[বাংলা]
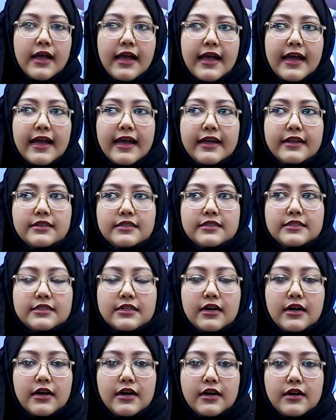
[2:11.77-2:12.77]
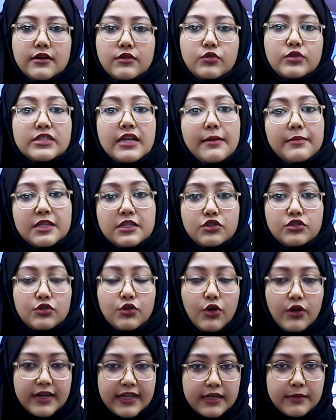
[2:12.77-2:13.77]
অ্যান্ড ওটা আমাদের
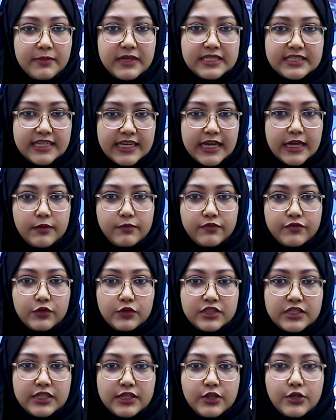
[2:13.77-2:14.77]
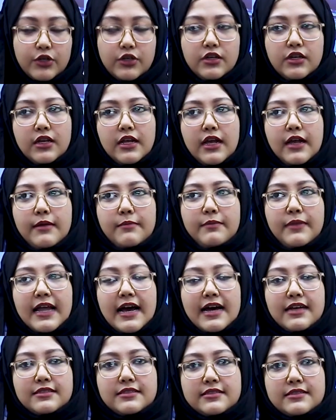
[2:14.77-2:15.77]
জন্য অনেক বেশি হেল্পফুল ছিল
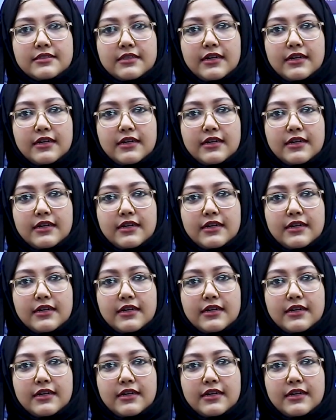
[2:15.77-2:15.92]
প্লাস